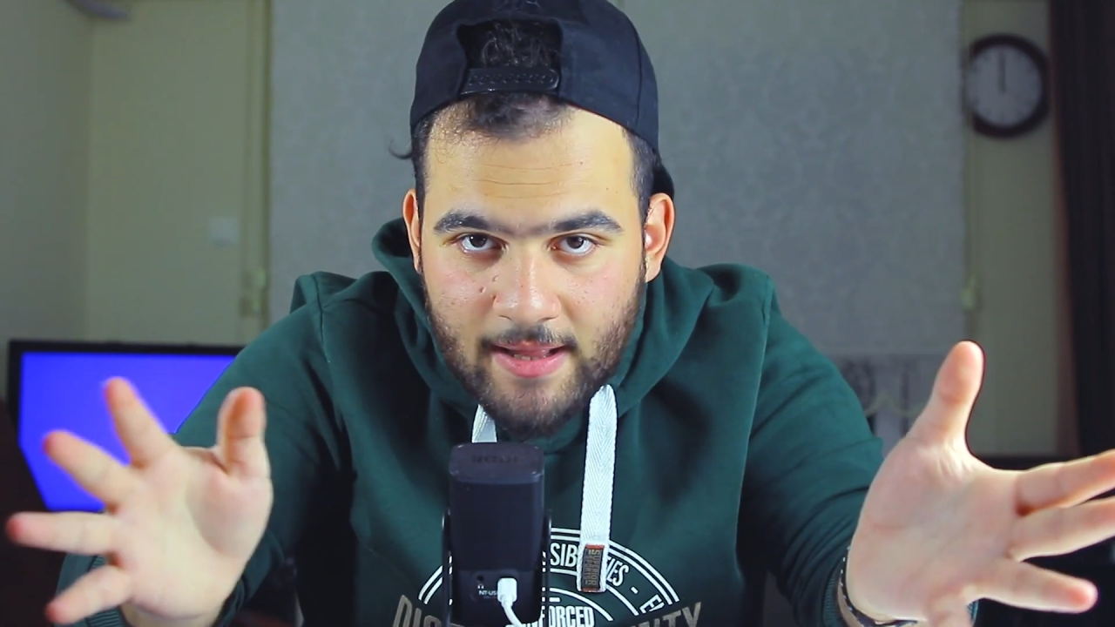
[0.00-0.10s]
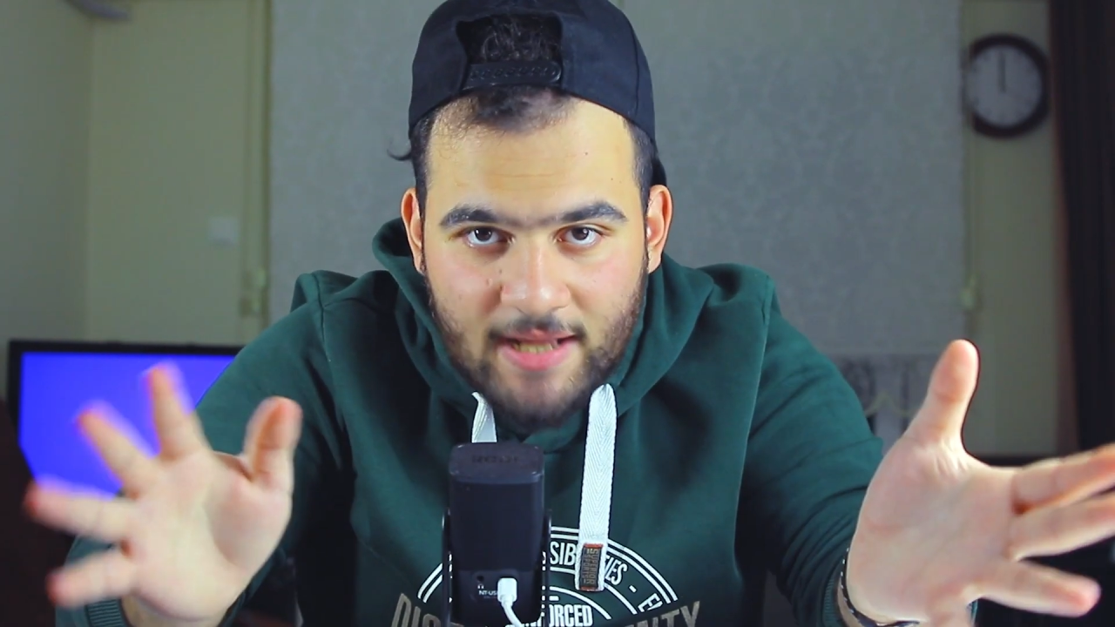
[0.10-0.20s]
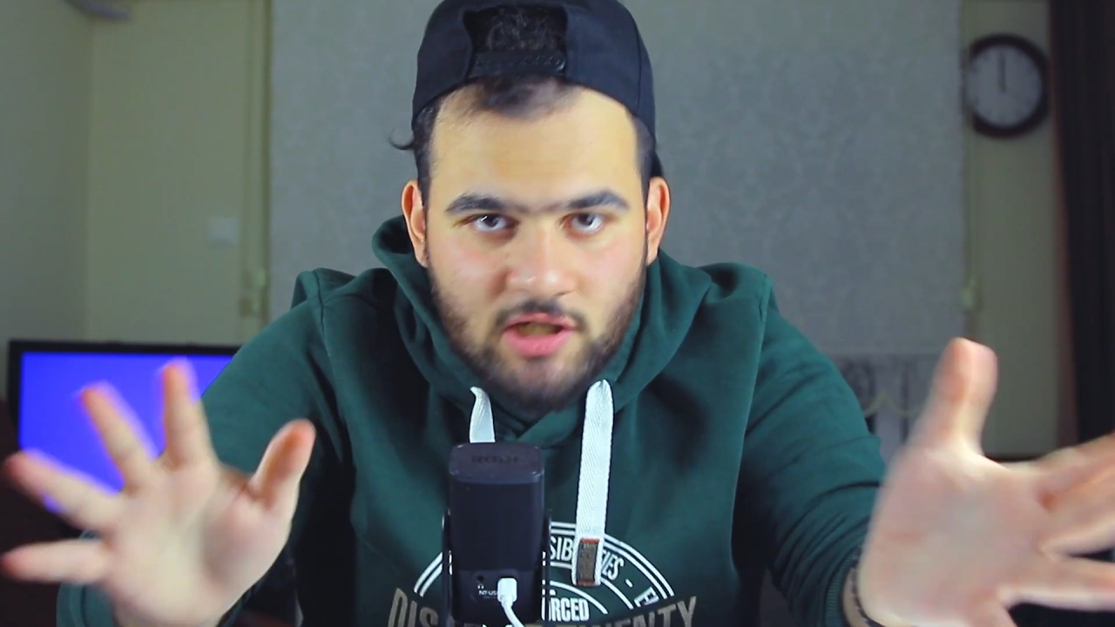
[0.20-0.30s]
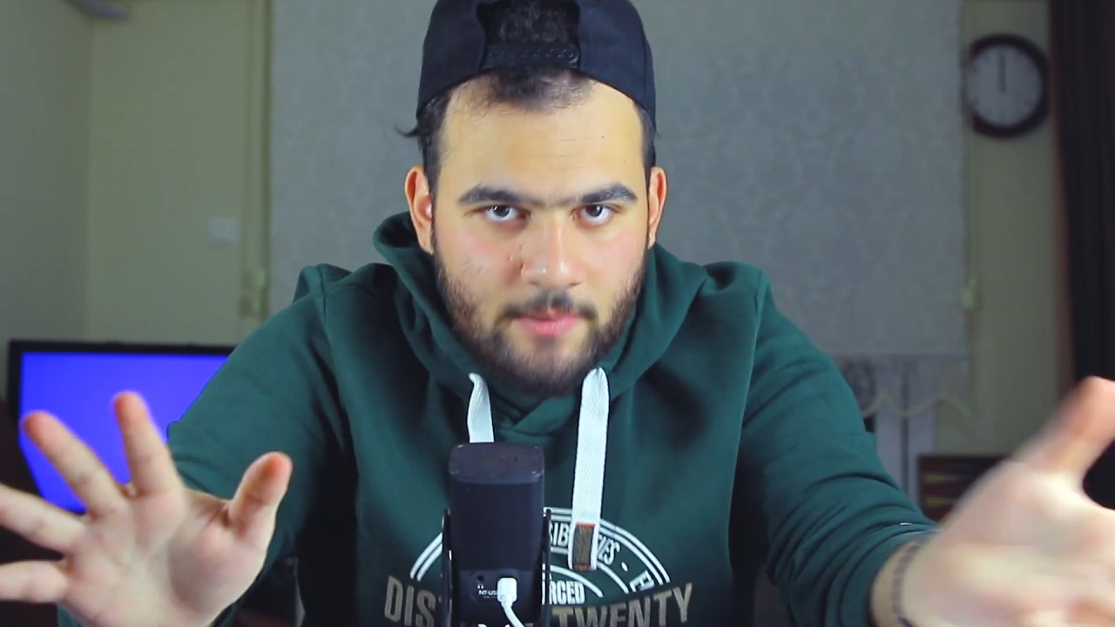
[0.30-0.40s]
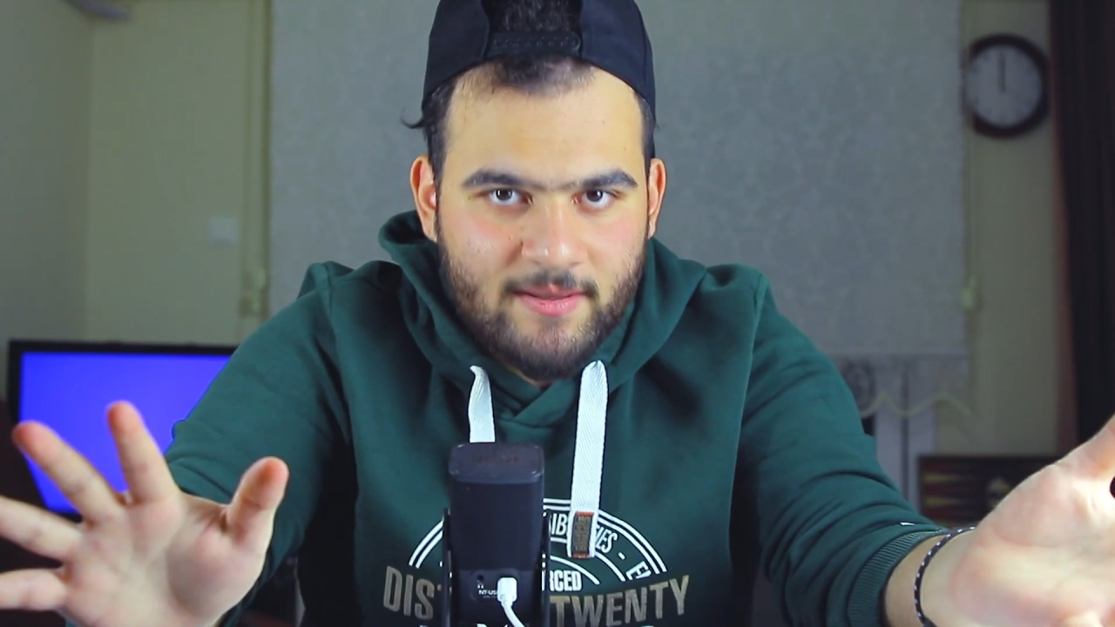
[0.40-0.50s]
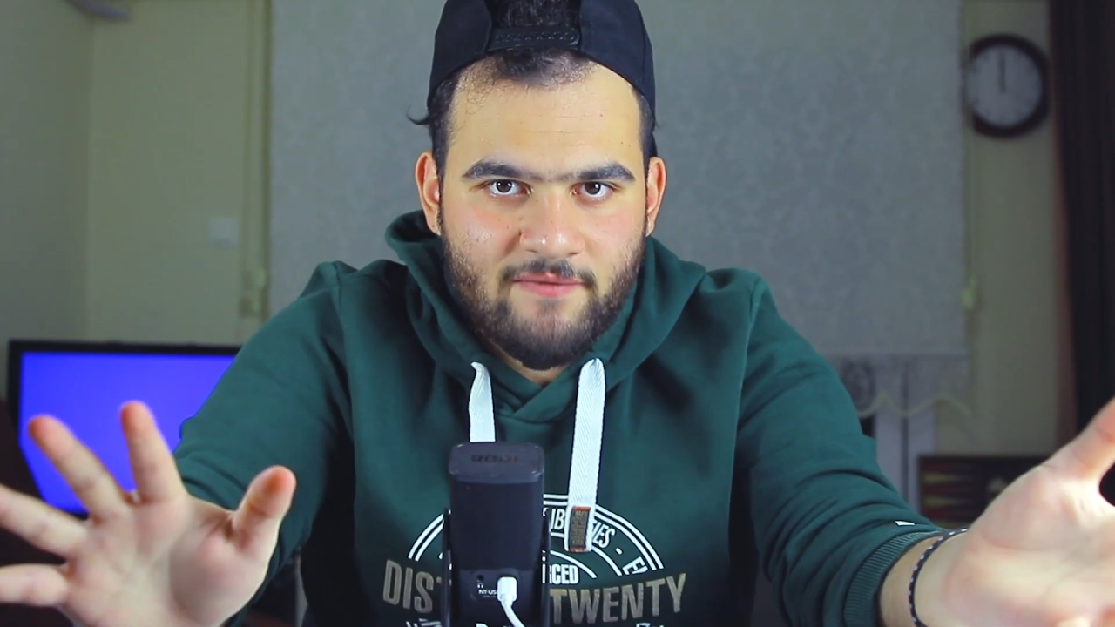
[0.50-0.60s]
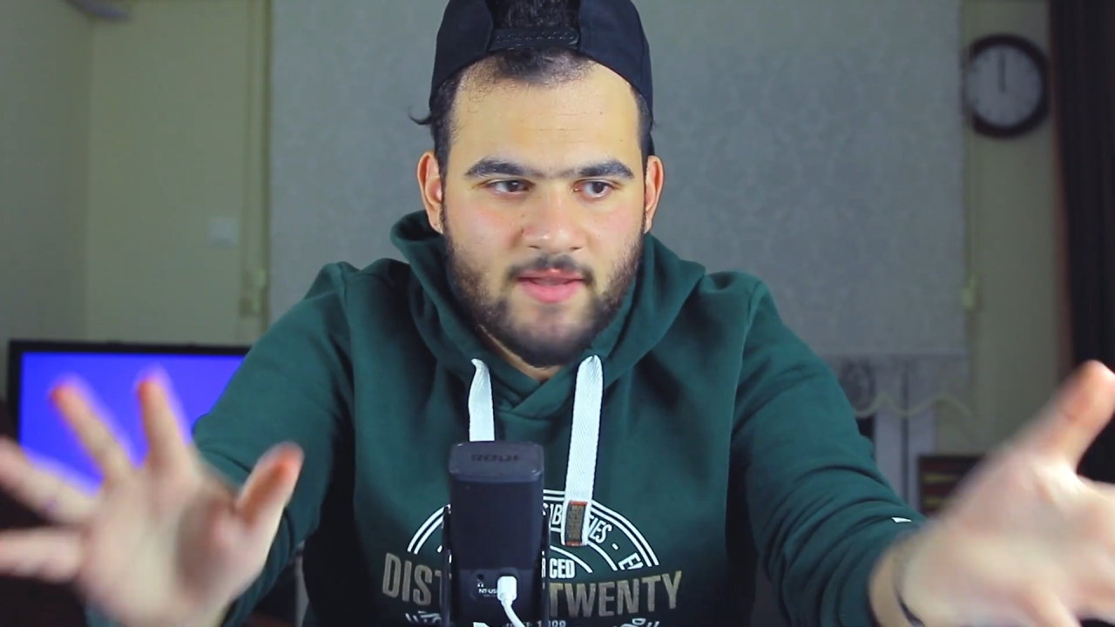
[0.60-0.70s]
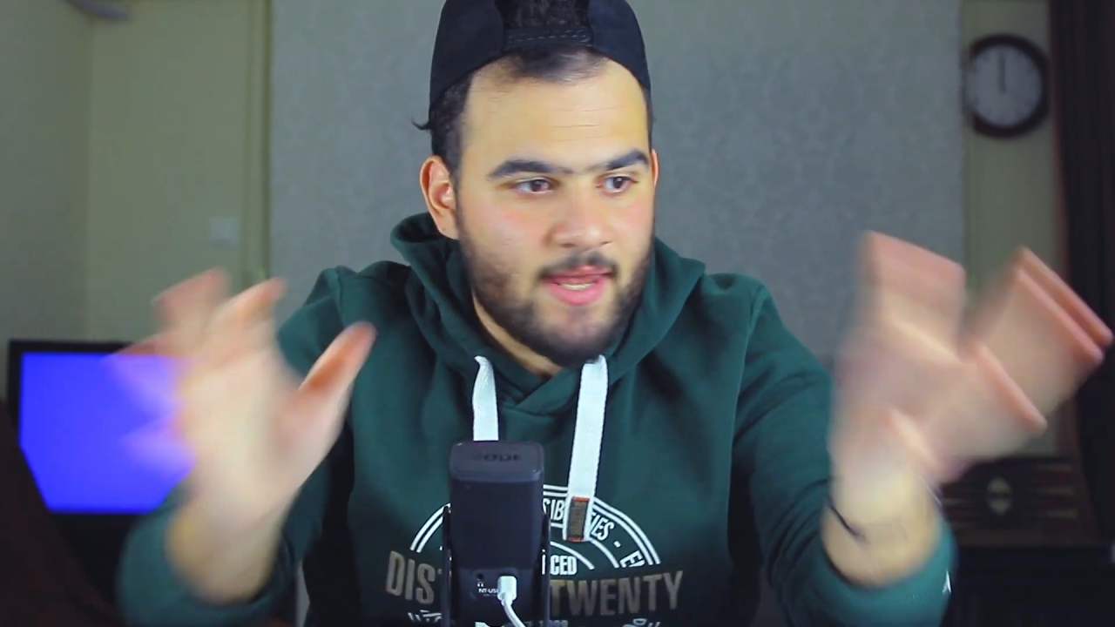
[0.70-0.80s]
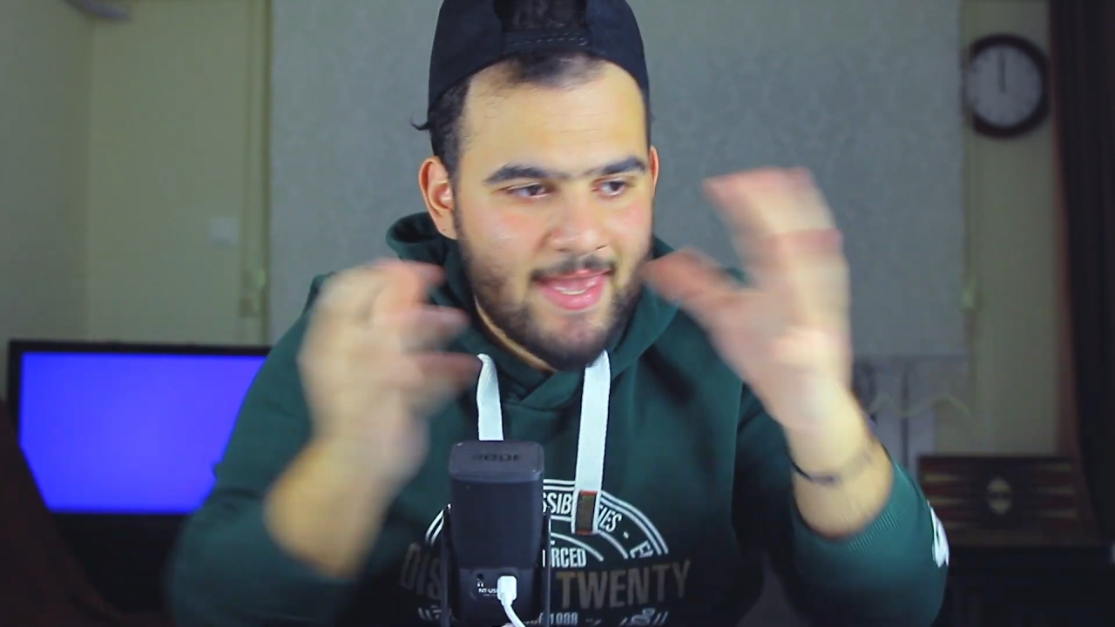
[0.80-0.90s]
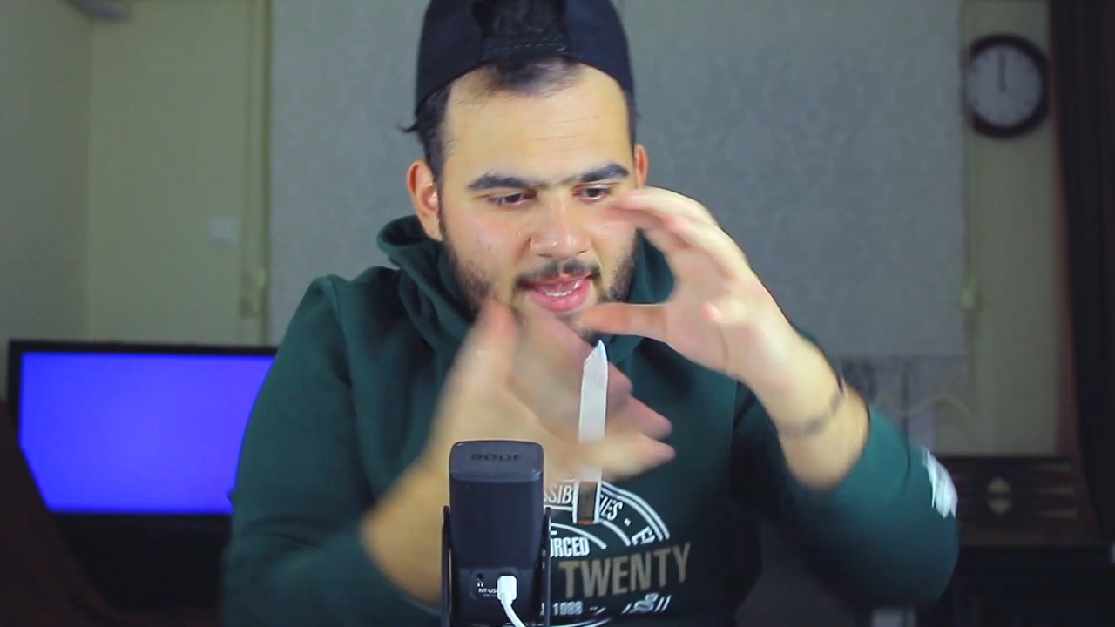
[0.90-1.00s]
الحجره ما
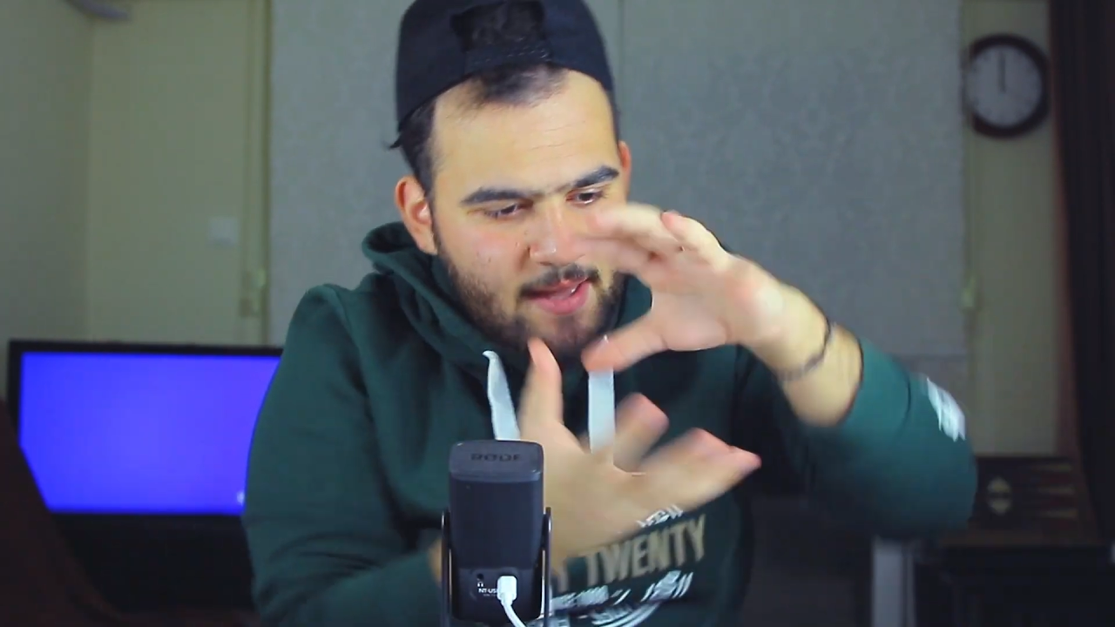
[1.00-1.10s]
بتكفيني هيك